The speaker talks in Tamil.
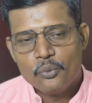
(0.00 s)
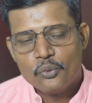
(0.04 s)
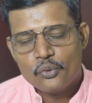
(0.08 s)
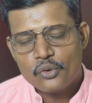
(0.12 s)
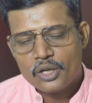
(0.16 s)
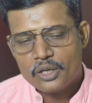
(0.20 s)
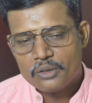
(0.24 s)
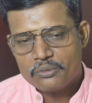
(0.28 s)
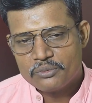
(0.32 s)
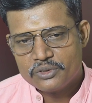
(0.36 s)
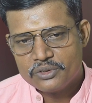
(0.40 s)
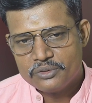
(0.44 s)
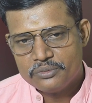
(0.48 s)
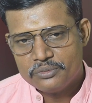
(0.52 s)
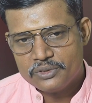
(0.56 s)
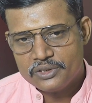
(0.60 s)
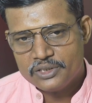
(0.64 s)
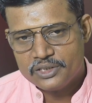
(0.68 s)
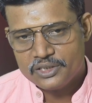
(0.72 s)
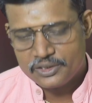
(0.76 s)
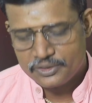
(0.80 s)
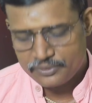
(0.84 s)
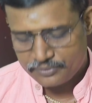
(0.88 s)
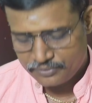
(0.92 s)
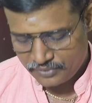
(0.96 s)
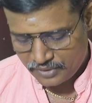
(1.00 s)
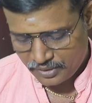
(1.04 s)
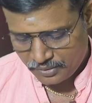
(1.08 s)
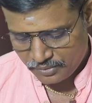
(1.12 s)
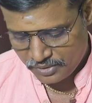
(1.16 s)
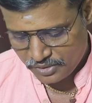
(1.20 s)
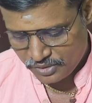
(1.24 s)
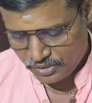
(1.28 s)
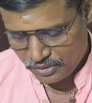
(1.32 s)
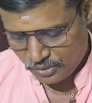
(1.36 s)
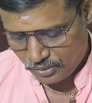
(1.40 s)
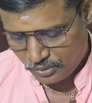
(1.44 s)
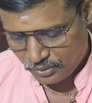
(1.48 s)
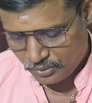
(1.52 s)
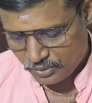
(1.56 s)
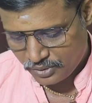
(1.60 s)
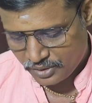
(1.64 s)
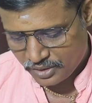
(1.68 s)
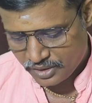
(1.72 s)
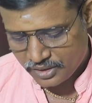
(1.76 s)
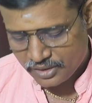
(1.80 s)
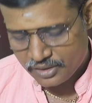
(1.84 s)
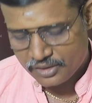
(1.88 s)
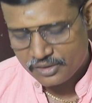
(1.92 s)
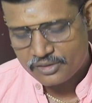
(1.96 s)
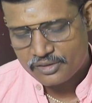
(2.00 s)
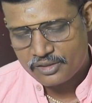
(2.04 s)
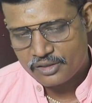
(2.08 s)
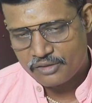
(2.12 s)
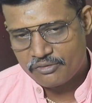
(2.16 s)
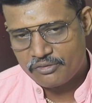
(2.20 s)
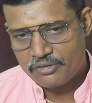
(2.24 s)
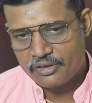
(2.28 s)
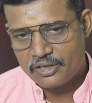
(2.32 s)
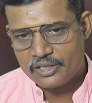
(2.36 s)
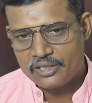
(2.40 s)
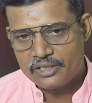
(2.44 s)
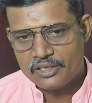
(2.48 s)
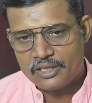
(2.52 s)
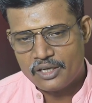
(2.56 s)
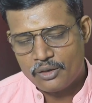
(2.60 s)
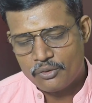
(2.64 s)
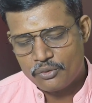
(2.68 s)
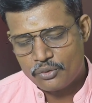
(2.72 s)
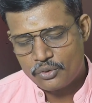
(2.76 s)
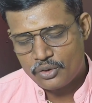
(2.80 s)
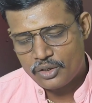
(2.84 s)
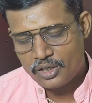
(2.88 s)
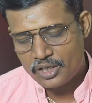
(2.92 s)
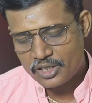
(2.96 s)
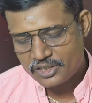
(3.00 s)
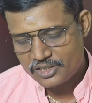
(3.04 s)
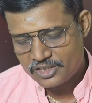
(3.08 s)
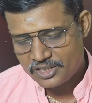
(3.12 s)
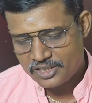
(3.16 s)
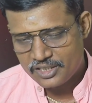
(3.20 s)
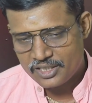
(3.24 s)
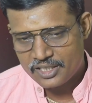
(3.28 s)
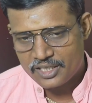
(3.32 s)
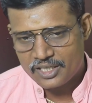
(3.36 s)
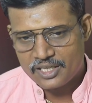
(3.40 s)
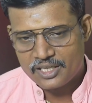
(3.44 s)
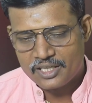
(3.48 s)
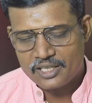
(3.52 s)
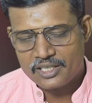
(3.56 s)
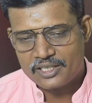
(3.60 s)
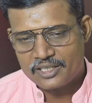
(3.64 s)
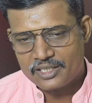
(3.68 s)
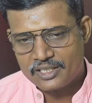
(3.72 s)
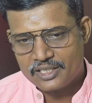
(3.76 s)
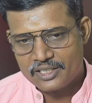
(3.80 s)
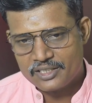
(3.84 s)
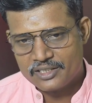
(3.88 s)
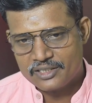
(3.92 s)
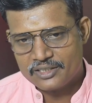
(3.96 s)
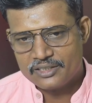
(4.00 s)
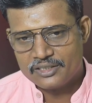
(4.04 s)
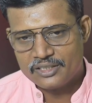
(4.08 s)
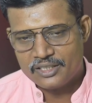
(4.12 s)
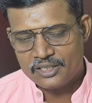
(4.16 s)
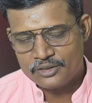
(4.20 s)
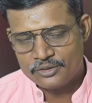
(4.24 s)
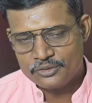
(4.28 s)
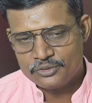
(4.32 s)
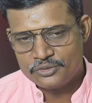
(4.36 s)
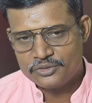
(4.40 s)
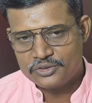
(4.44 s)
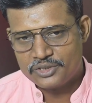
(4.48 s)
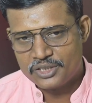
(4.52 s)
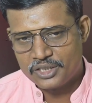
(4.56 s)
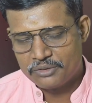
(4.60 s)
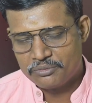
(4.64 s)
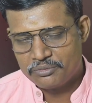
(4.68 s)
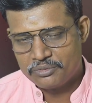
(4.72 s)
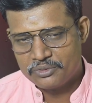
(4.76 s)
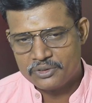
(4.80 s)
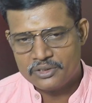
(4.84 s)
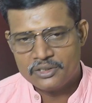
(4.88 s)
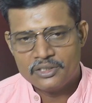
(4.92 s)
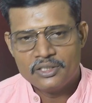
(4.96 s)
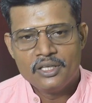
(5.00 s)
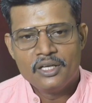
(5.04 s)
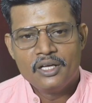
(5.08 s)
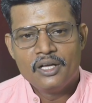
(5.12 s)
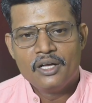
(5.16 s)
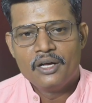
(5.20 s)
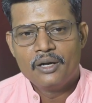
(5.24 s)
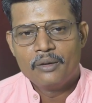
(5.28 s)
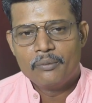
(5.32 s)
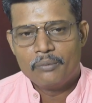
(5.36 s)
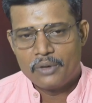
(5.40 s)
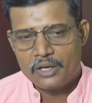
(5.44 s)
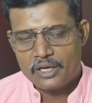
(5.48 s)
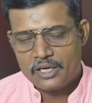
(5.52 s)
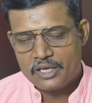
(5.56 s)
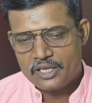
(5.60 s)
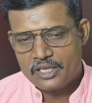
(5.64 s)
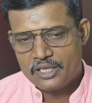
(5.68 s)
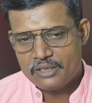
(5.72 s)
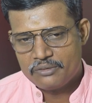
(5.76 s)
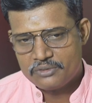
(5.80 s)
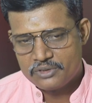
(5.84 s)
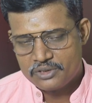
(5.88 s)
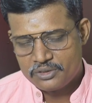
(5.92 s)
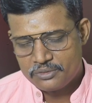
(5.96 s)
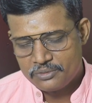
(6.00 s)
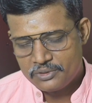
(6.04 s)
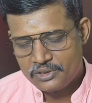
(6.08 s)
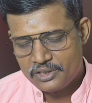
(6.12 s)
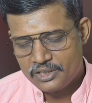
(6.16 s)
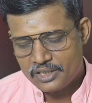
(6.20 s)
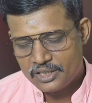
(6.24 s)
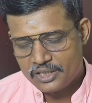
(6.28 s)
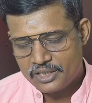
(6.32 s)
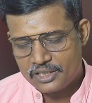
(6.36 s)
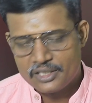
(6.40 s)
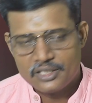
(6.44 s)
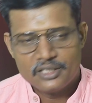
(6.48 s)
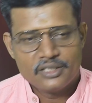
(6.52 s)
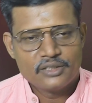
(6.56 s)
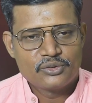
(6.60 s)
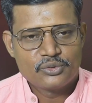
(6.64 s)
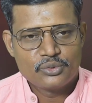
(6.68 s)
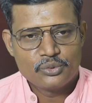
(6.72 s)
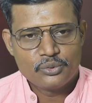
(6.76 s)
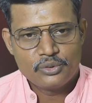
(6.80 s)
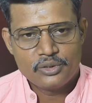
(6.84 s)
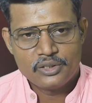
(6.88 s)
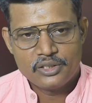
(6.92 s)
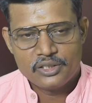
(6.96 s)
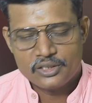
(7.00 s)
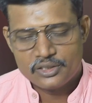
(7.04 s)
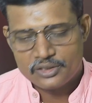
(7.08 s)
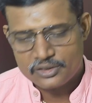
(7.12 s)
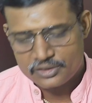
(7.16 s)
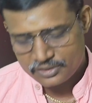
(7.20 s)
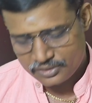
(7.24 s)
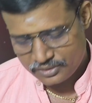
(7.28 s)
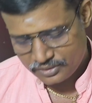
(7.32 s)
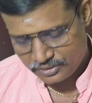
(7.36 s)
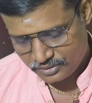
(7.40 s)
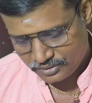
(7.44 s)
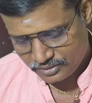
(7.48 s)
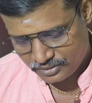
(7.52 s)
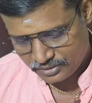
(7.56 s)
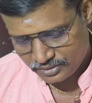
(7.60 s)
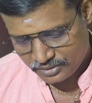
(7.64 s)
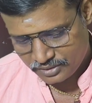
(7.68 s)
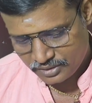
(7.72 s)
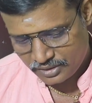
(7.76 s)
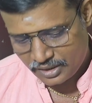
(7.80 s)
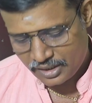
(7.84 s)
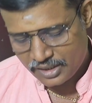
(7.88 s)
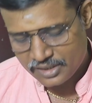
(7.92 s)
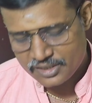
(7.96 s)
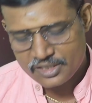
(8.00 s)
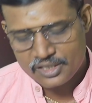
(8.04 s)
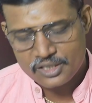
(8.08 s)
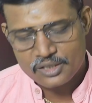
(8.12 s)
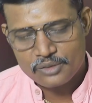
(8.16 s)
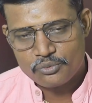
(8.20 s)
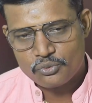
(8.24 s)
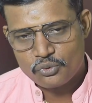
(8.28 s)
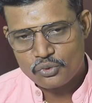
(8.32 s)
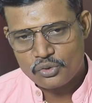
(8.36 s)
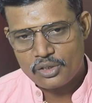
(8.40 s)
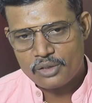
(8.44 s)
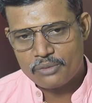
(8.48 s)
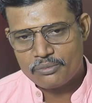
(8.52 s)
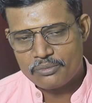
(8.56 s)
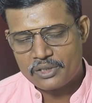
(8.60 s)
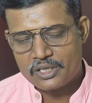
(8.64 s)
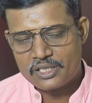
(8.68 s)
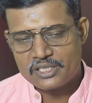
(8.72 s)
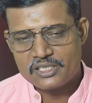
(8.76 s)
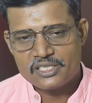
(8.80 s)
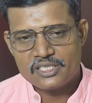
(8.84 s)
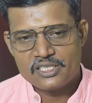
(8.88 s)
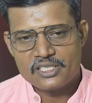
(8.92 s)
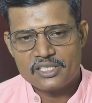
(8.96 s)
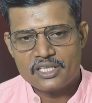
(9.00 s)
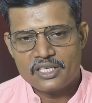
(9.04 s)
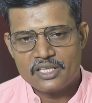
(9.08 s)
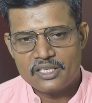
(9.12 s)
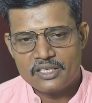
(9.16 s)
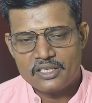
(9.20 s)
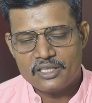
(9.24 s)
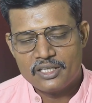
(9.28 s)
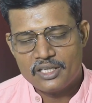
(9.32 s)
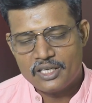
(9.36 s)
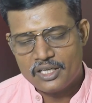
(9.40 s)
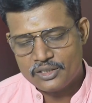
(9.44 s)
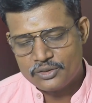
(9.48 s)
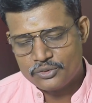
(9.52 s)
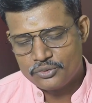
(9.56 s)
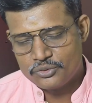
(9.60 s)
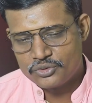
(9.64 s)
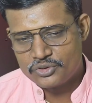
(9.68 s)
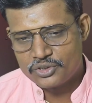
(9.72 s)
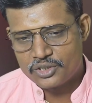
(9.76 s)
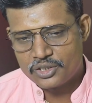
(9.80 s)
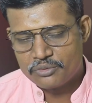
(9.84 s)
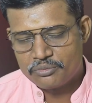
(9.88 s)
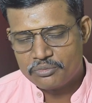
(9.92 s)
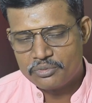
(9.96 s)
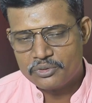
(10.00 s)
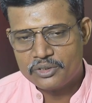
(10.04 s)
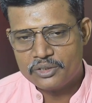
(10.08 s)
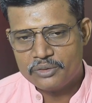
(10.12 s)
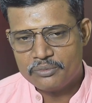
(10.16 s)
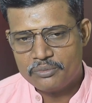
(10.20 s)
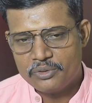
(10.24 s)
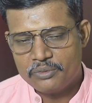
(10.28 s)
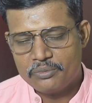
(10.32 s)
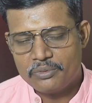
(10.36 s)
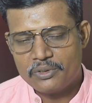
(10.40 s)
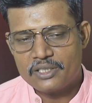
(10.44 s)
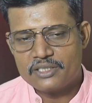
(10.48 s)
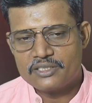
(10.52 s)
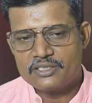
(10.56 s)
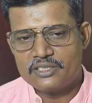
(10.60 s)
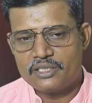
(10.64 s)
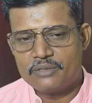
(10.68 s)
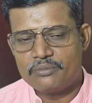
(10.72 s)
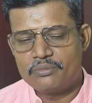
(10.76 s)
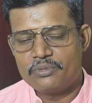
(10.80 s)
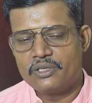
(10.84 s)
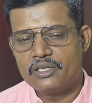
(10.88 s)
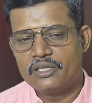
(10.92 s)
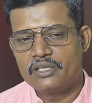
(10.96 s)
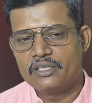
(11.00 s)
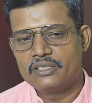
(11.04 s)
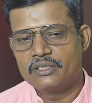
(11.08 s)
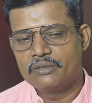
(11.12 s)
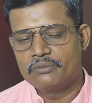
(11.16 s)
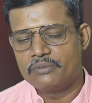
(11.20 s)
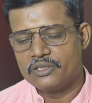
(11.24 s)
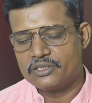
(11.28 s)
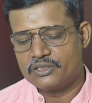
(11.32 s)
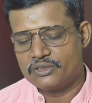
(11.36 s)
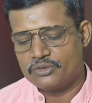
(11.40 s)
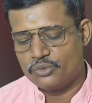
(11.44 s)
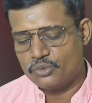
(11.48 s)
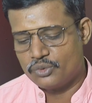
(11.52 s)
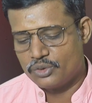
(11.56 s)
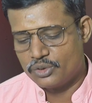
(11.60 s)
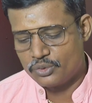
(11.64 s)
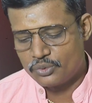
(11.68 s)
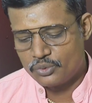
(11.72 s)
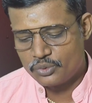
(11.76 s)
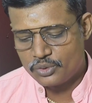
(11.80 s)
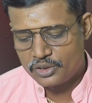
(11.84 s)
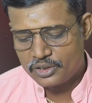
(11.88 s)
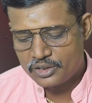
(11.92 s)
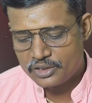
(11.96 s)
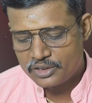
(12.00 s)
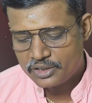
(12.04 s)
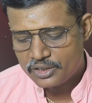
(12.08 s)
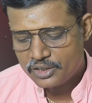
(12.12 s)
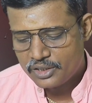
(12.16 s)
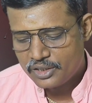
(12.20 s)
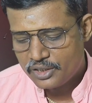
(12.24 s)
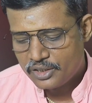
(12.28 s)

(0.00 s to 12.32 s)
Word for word: மூணாம் அதிபதி அப்படின்னு சொல்லக்கூடிய செவ்வாய் அவரும் ஆட்சி நிலையில் இருக்கார் அதுவும் சிறப்பு பன்னெண்டாம் அதிபதியான சூரியன் ராசிக்கு மூணில் மறைஞ்சிருக்காரு அதுவும் சிறப்பு இப்படி பல சிறப்புகள் இந்த மாதம் உங்களுக்கு உண்டு